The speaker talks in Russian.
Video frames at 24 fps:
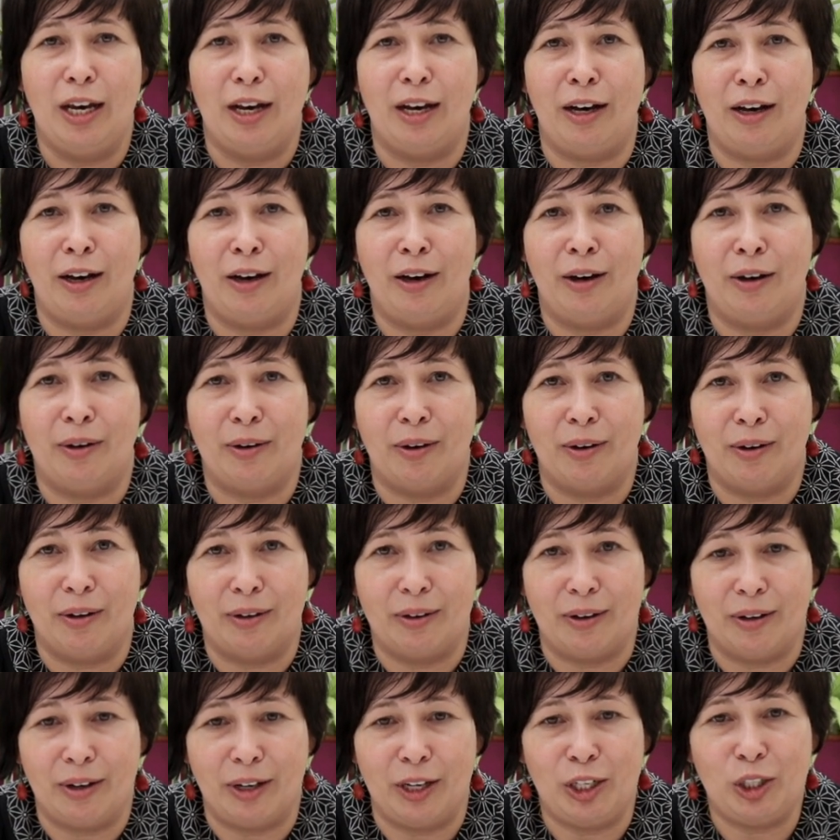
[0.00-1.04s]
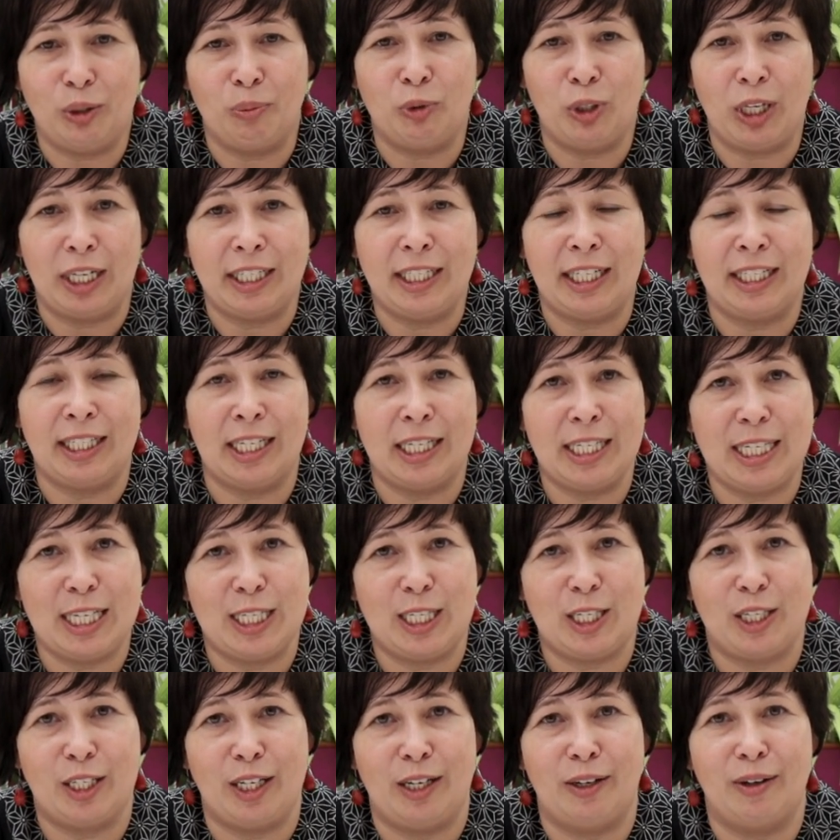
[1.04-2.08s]
а, э, к этому надо
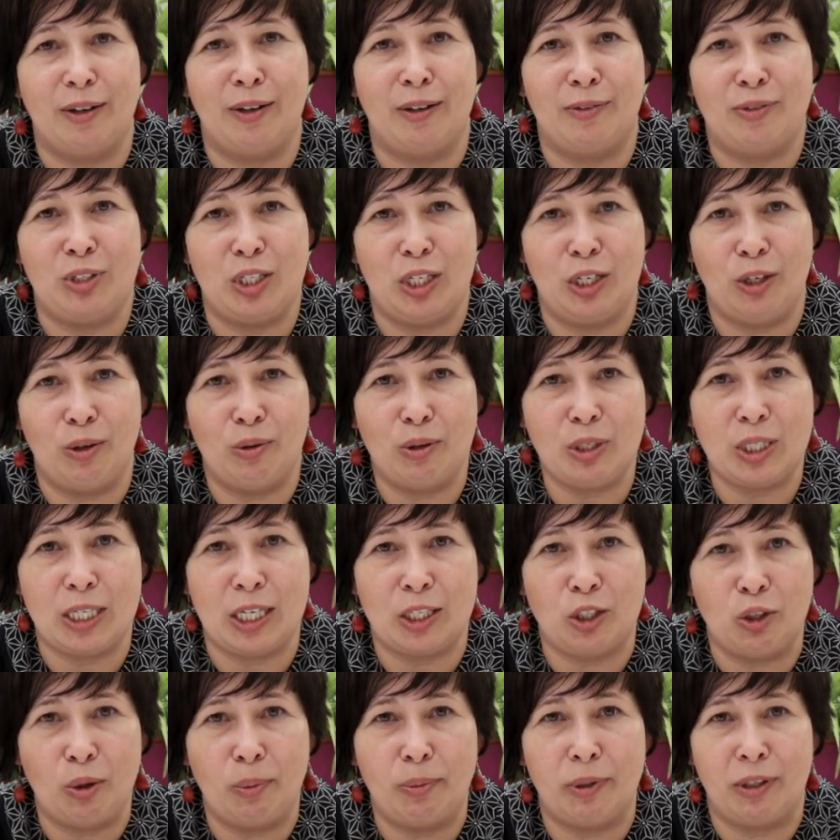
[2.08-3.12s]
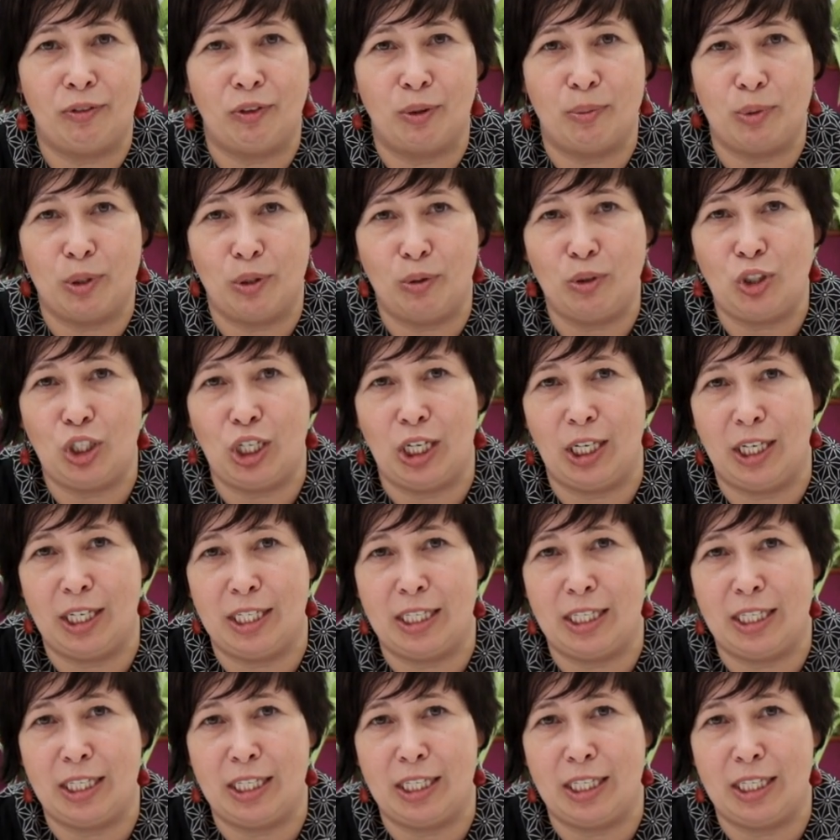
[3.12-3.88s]
относиться э, всерьез, особенно в том случае,